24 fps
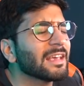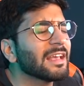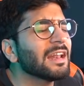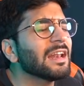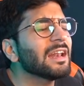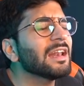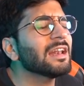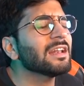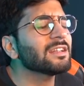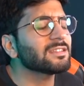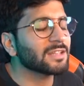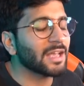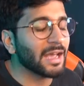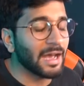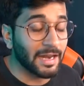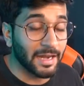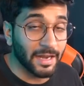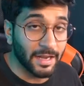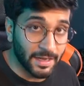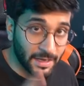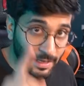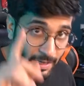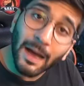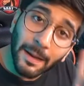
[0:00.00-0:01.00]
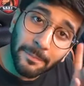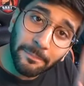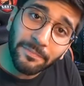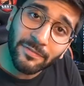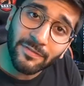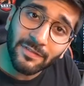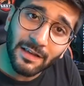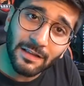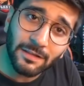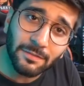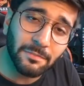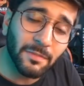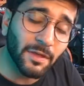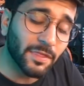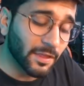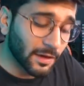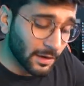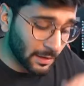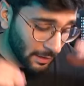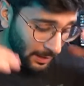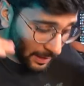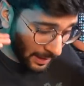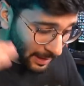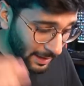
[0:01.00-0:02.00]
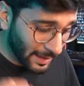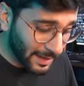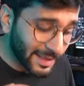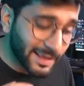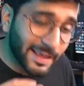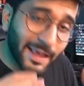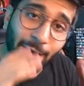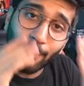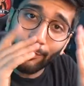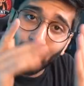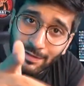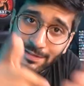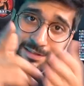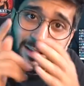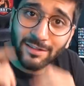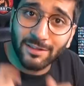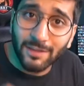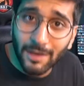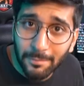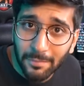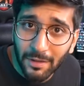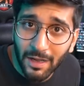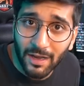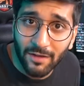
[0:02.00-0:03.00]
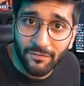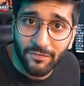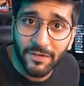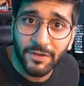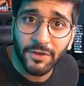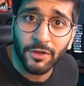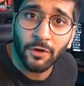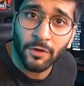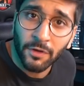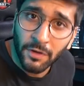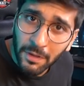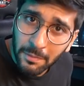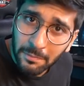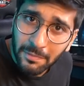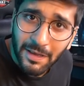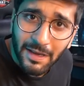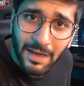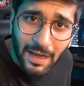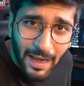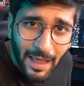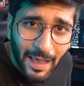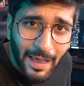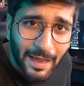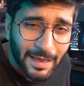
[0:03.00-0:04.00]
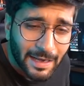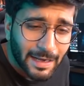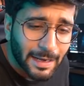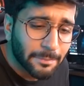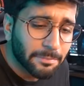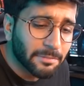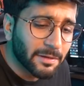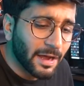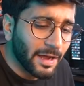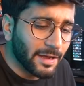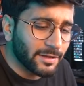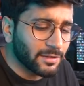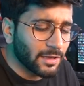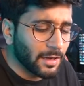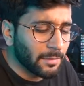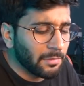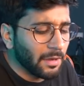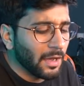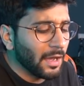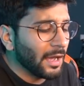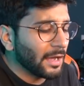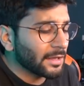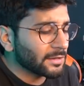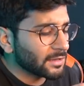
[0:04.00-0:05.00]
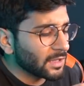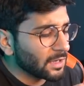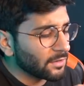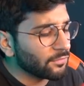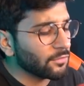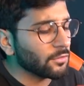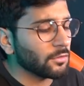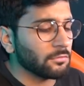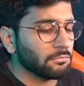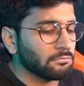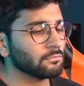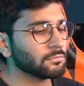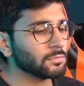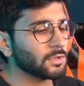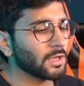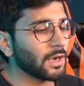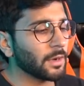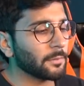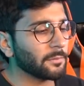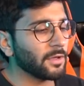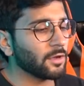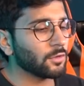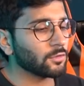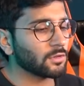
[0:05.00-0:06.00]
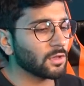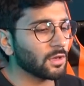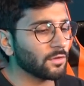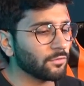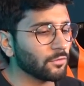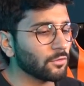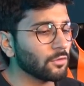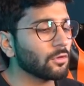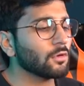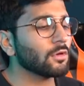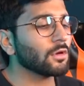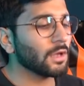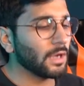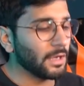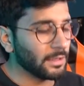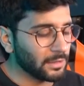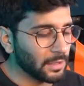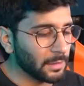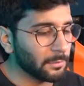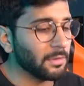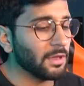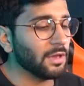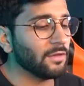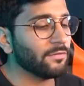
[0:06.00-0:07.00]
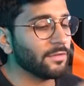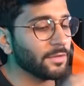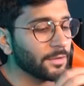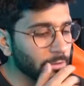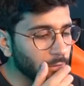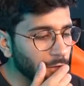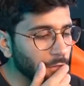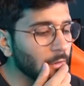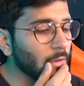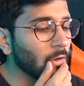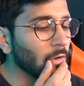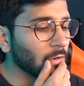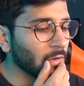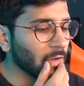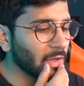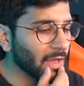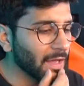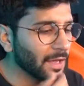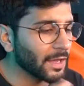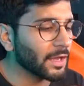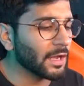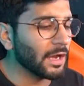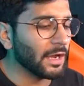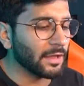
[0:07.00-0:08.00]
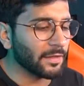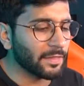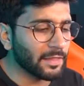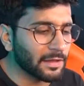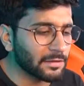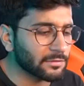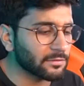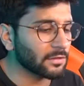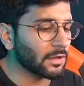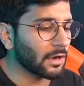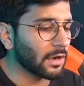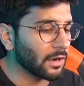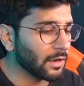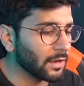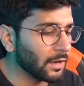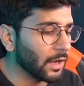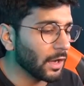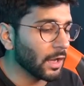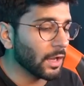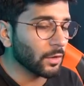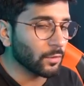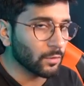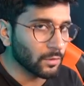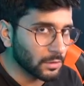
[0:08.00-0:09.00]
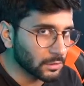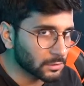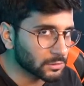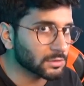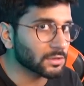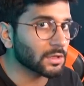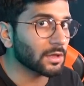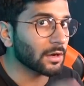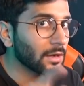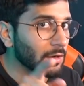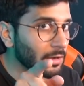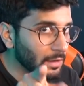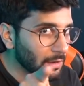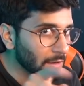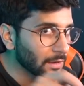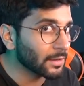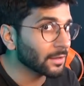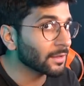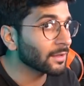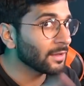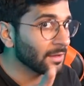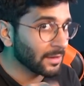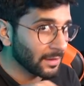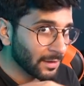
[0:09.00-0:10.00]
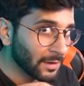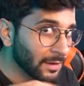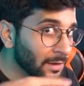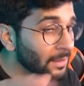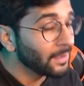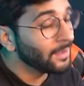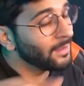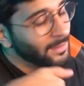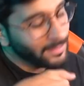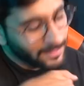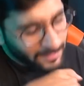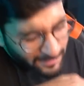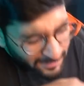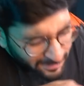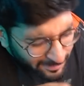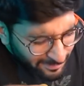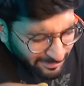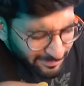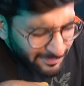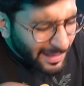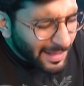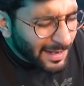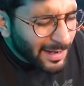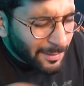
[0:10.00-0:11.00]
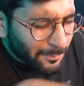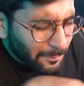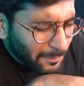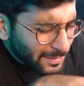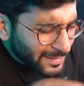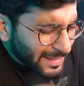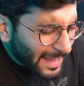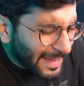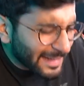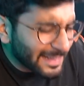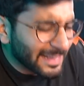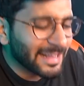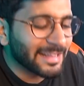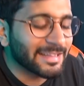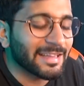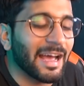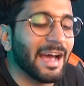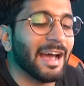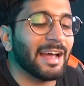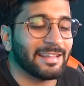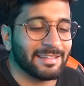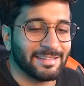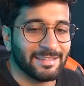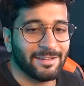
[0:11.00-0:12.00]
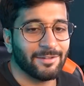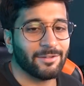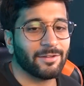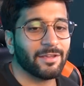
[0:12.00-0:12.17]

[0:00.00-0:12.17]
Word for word: كل شيء علينا ابسط مثال حاليا وانت تتابع الفيديو يمكن الاغلب قاعد يتابع على التليفون مجرد ما التليفون قاعد يتابع الفيديو اوكي قاعد يضغط زر اللايك والاشتراك من تحت لتحت